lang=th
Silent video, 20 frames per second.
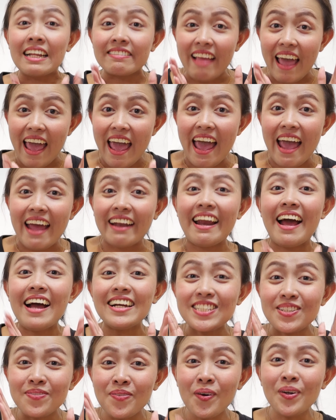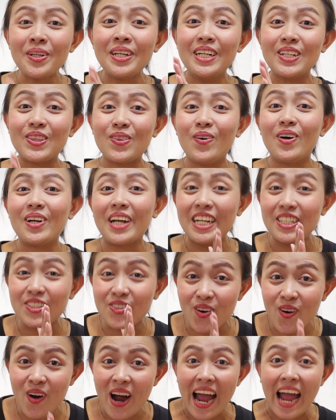แต่ถ้าจะพูดถึงตัว
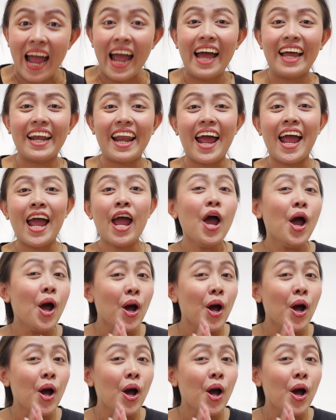Nitro 5 นะ